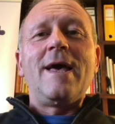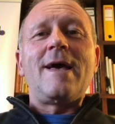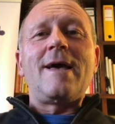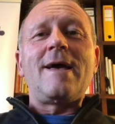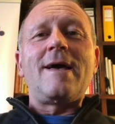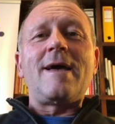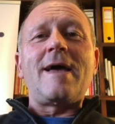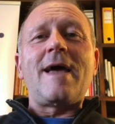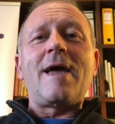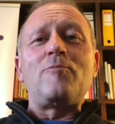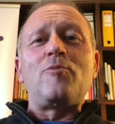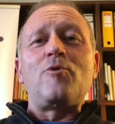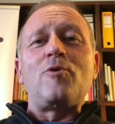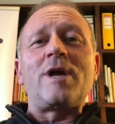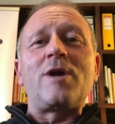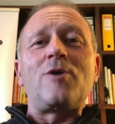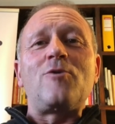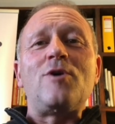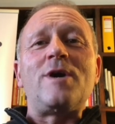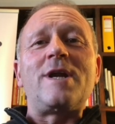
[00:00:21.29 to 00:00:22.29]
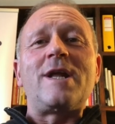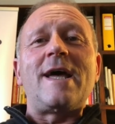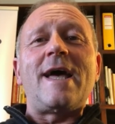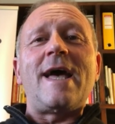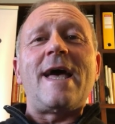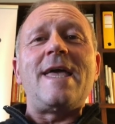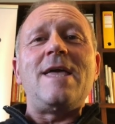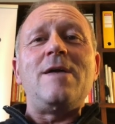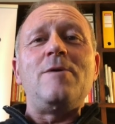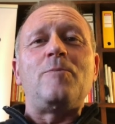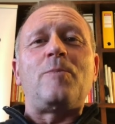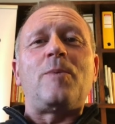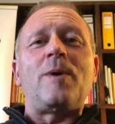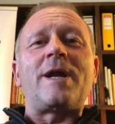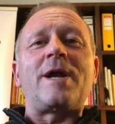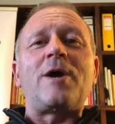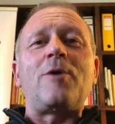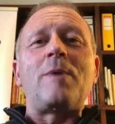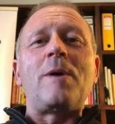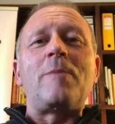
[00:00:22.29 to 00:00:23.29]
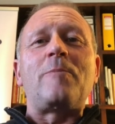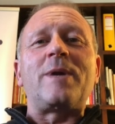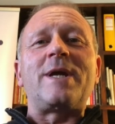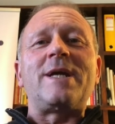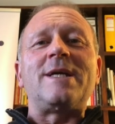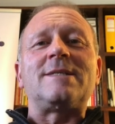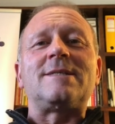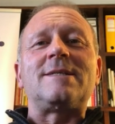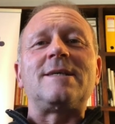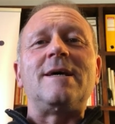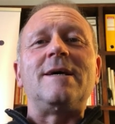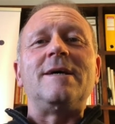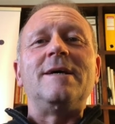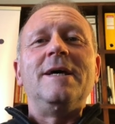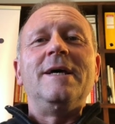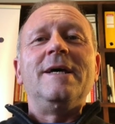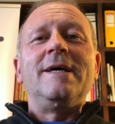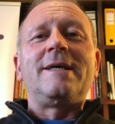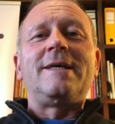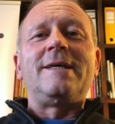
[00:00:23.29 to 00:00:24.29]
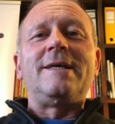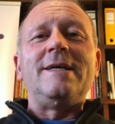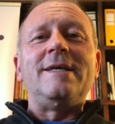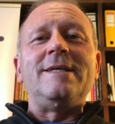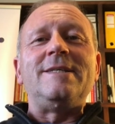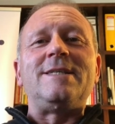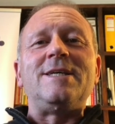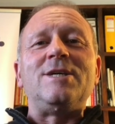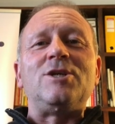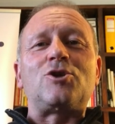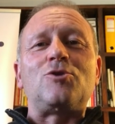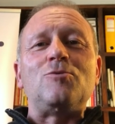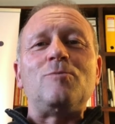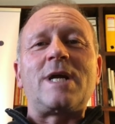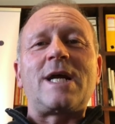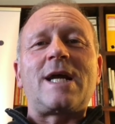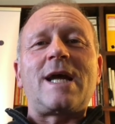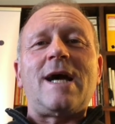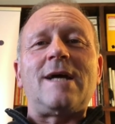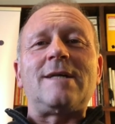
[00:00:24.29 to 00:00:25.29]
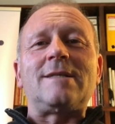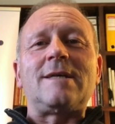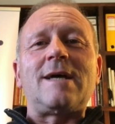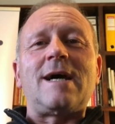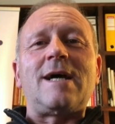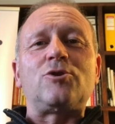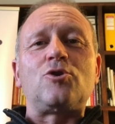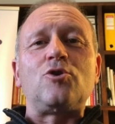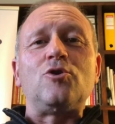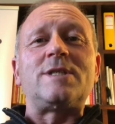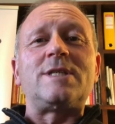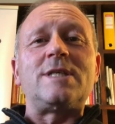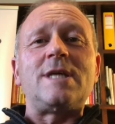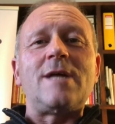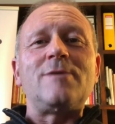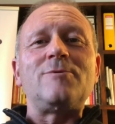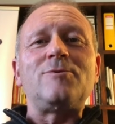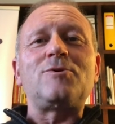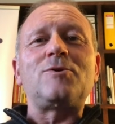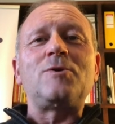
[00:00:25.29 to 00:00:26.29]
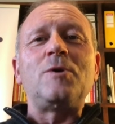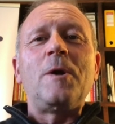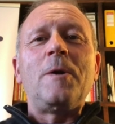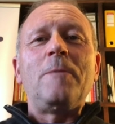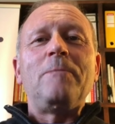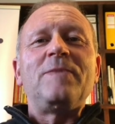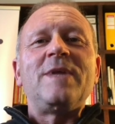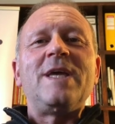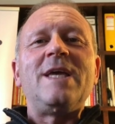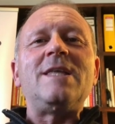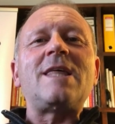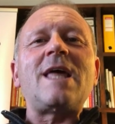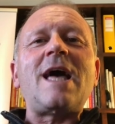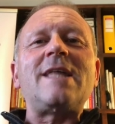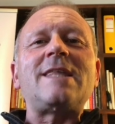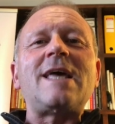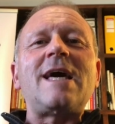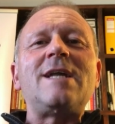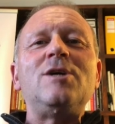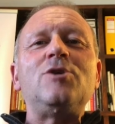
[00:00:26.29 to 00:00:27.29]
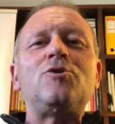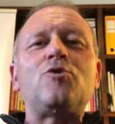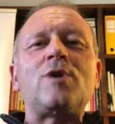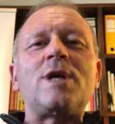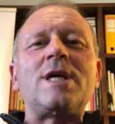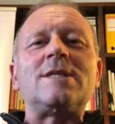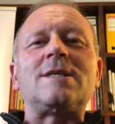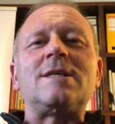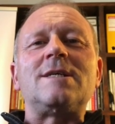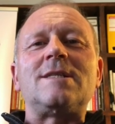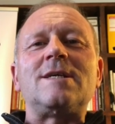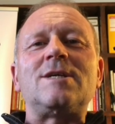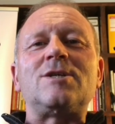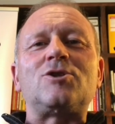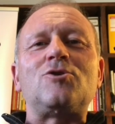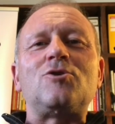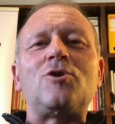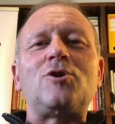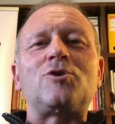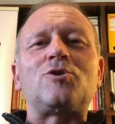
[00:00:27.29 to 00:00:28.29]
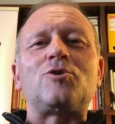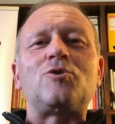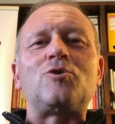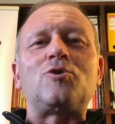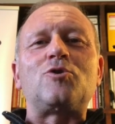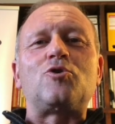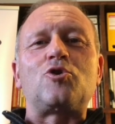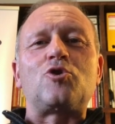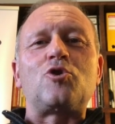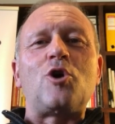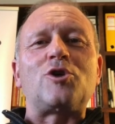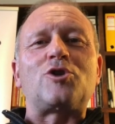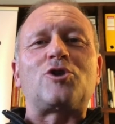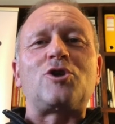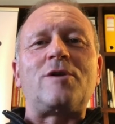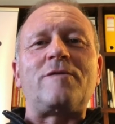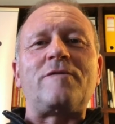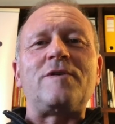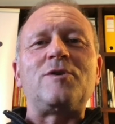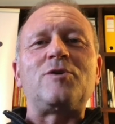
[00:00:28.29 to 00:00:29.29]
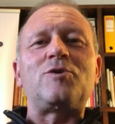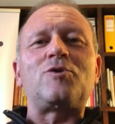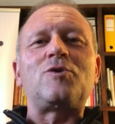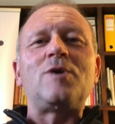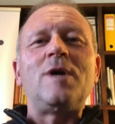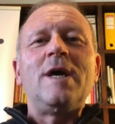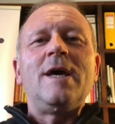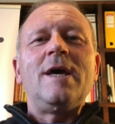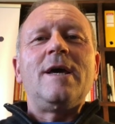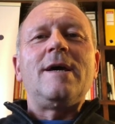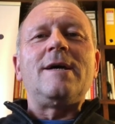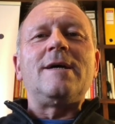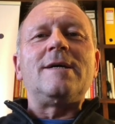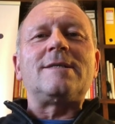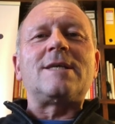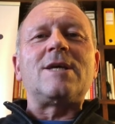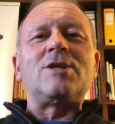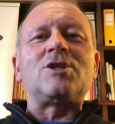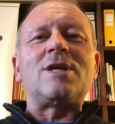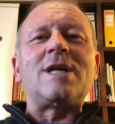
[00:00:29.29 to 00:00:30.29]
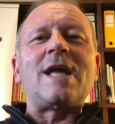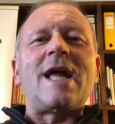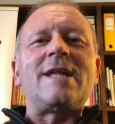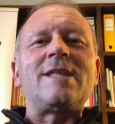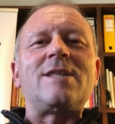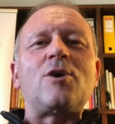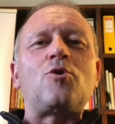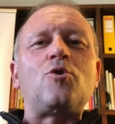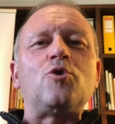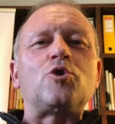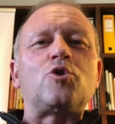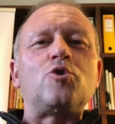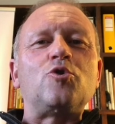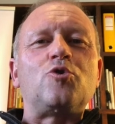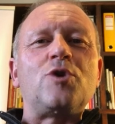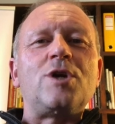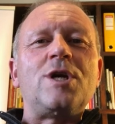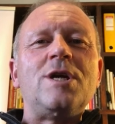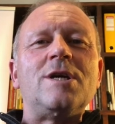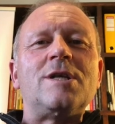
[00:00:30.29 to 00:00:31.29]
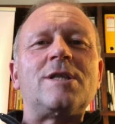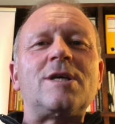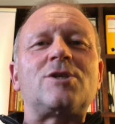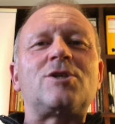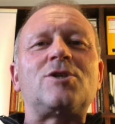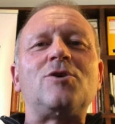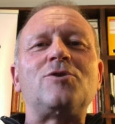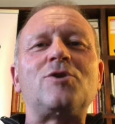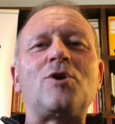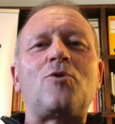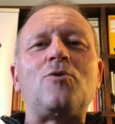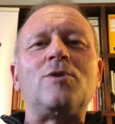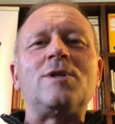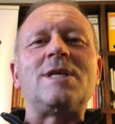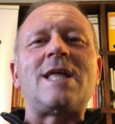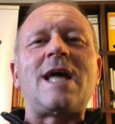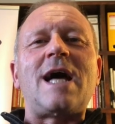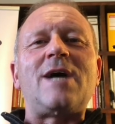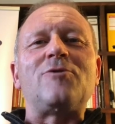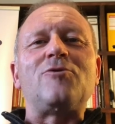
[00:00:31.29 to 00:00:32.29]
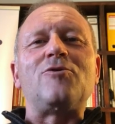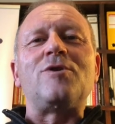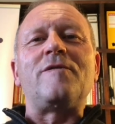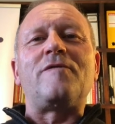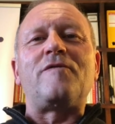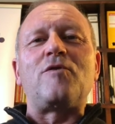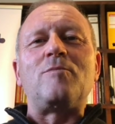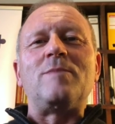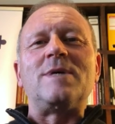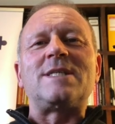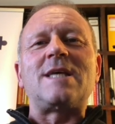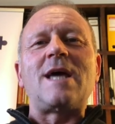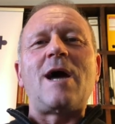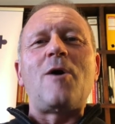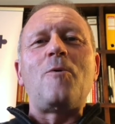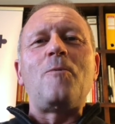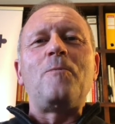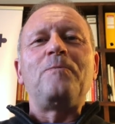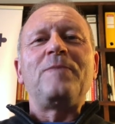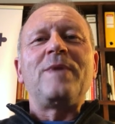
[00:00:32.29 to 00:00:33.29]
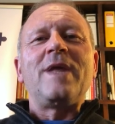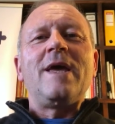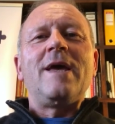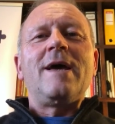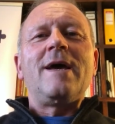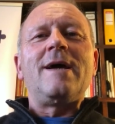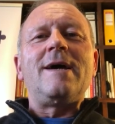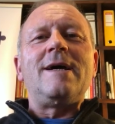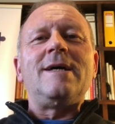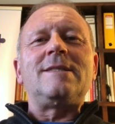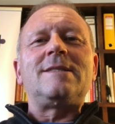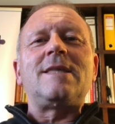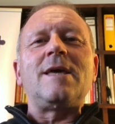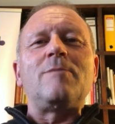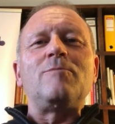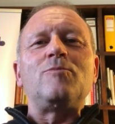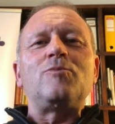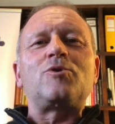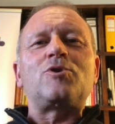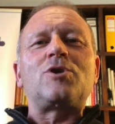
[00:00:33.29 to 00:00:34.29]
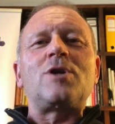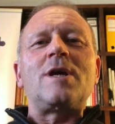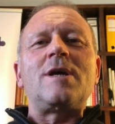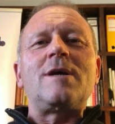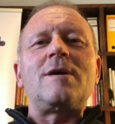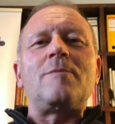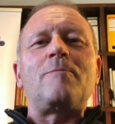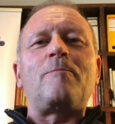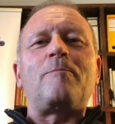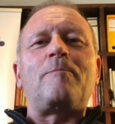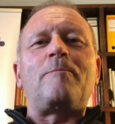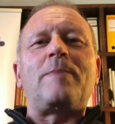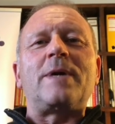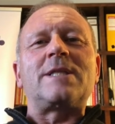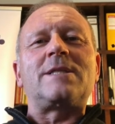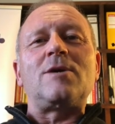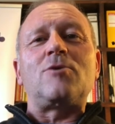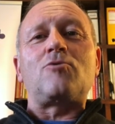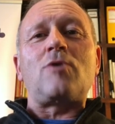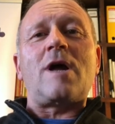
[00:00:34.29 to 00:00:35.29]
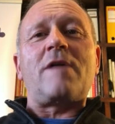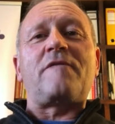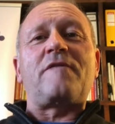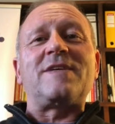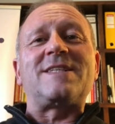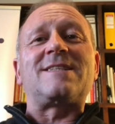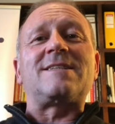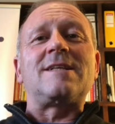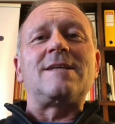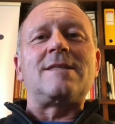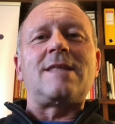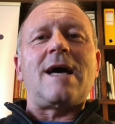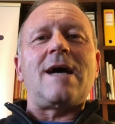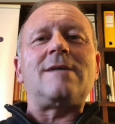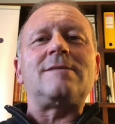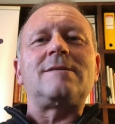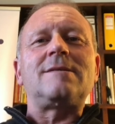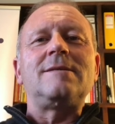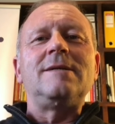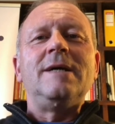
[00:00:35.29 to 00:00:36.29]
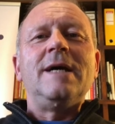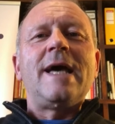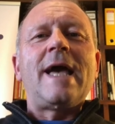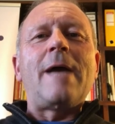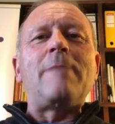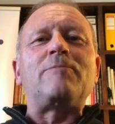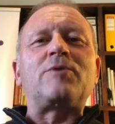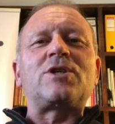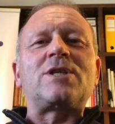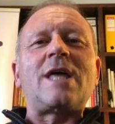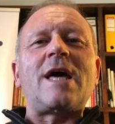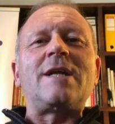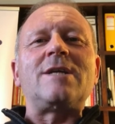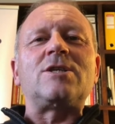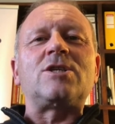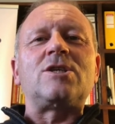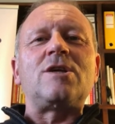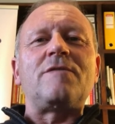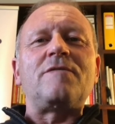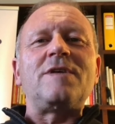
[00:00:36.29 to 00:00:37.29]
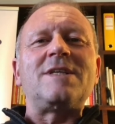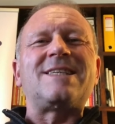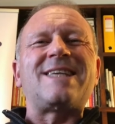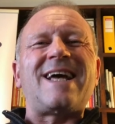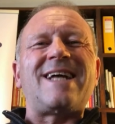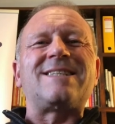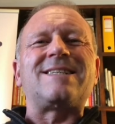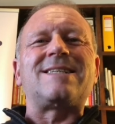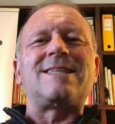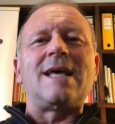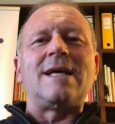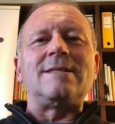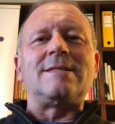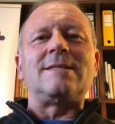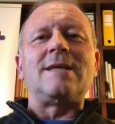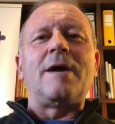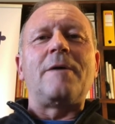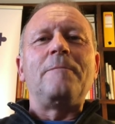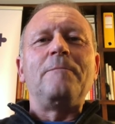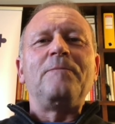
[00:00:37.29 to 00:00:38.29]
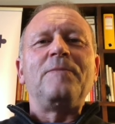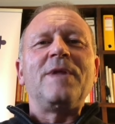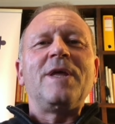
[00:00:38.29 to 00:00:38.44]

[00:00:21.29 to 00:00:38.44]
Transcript: Eh, em bom rigor, a Impar é uma empresa que existe no mercado há 12 anos e, dada a natureza nossos, dos nossos serviços, eh, seja na área da consultoria, da gestão da qualidade ou da formação, eh, temos eh, particular facilidade em prestar este serviço à distância.